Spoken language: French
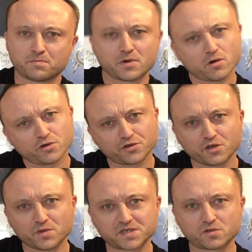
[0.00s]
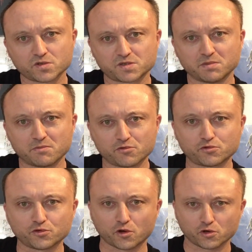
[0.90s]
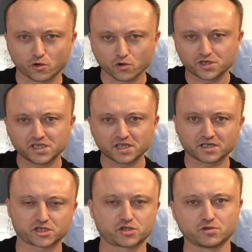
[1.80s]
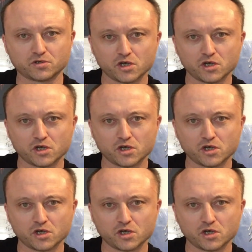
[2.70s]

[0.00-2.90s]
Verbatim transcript: pas orienté West Coast, mais plutôt dans le gros qui tâche,